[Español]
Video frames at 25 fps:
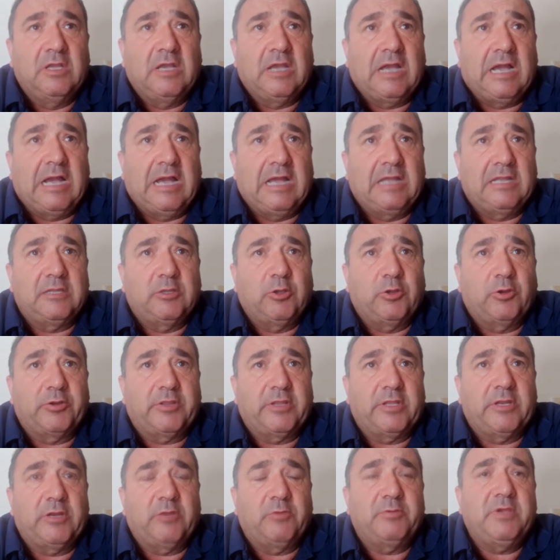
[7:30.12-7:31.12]
al 2
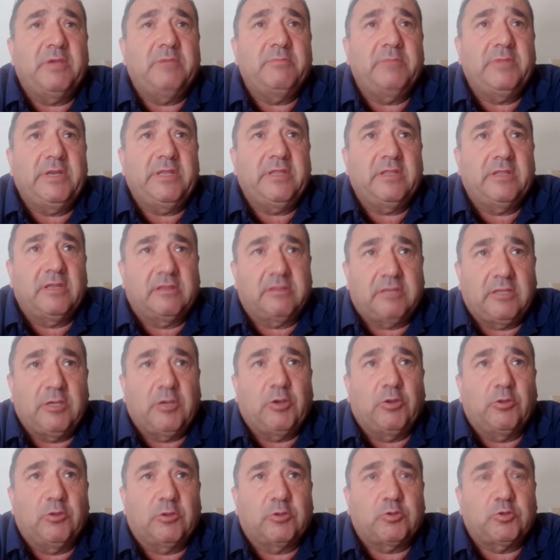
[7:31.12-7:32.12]
de noviembre, del
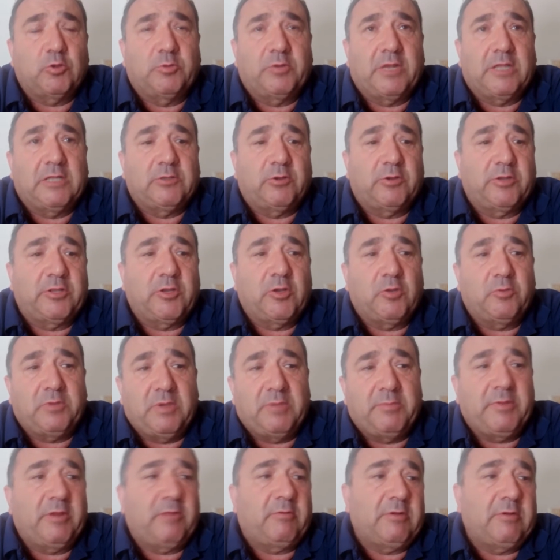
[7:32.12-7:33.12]
5 de octubre al 2 de
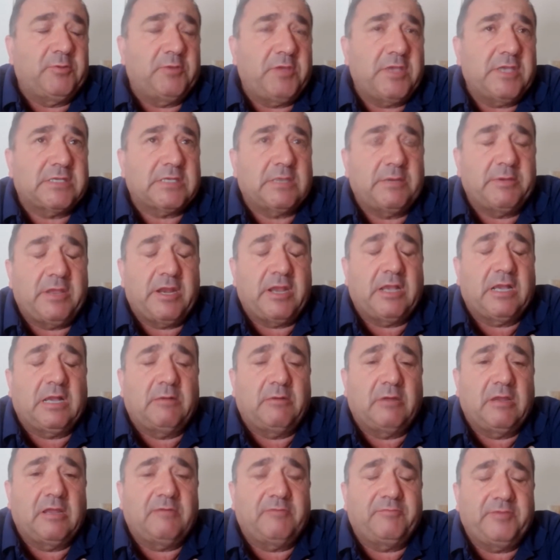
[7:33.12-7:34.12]
noviembre, cuando ya se habían
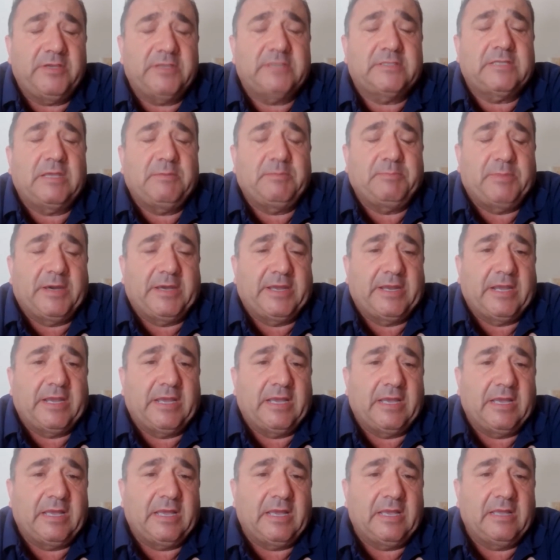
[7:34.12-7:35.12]
acabado las fiestas,
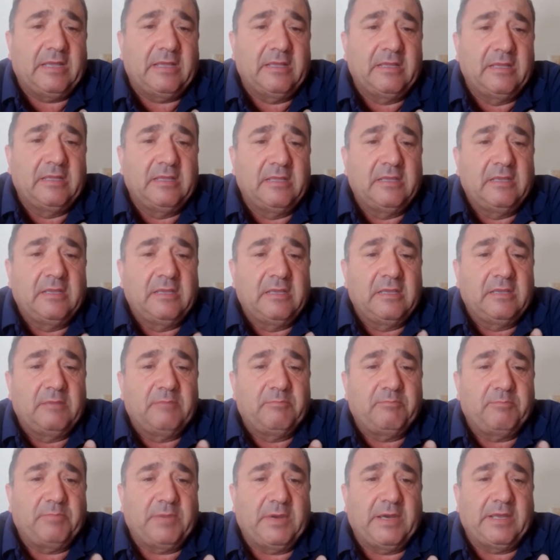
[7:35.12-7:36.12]
para,
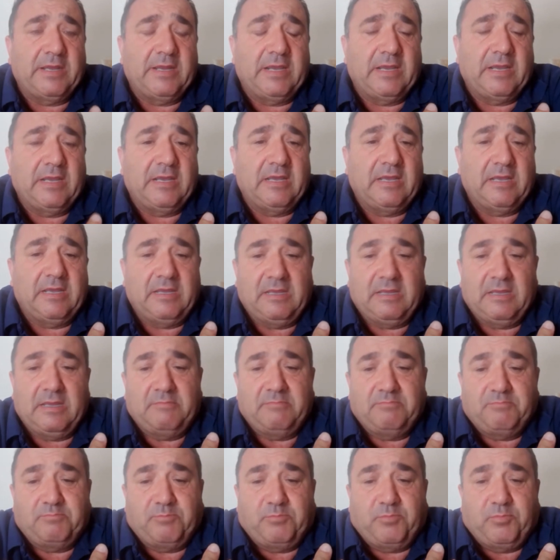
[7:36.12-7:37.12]
para
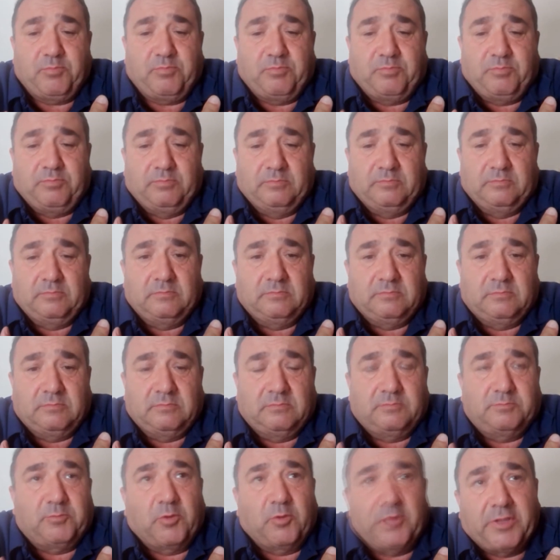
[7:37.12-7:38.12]

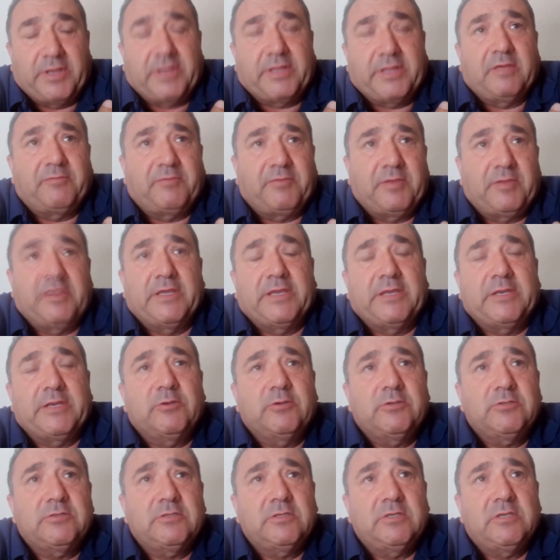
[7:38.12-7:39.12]
mm, poder
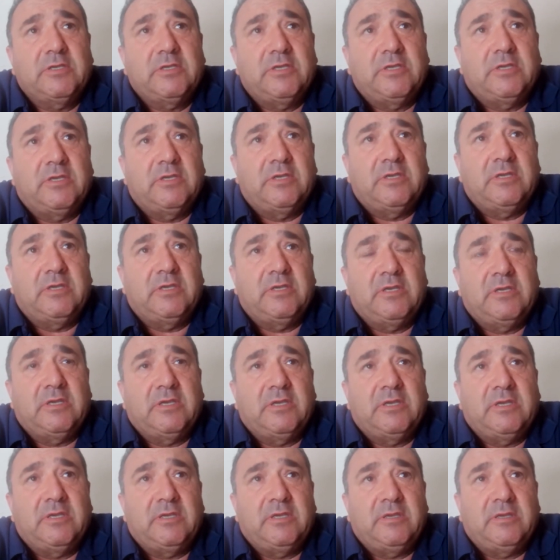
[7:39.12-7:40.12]
defendernos
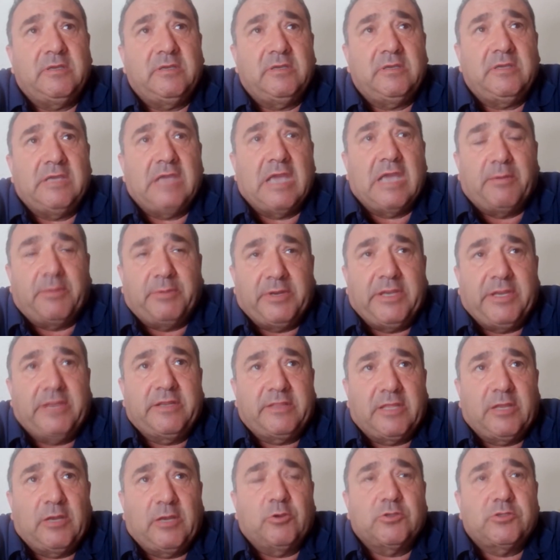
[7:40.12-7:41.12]
y, abrir
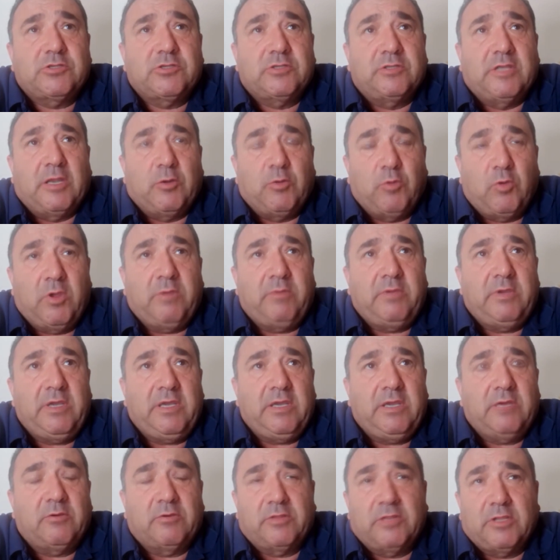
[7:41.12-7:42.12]
del, del
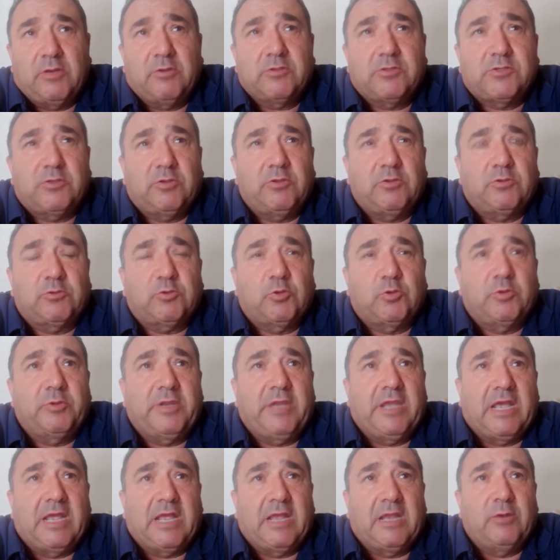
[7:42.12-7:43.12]
9 o del 8 de
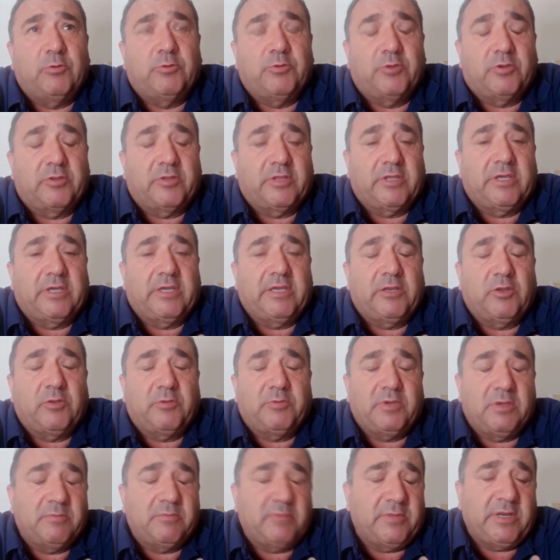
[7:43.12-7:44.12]
octubre al 1 de
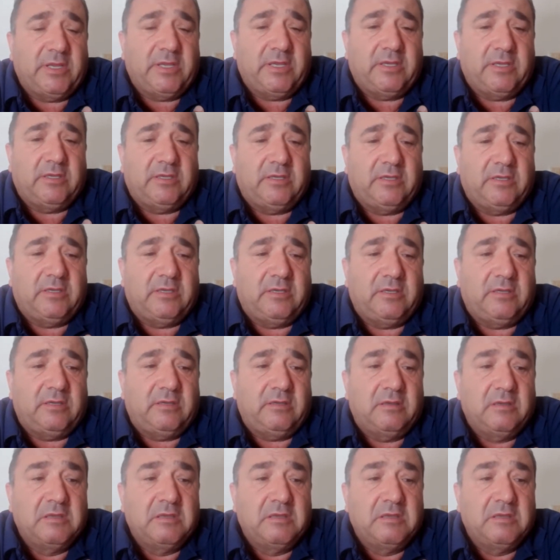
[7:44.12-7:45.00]
noviembre. Y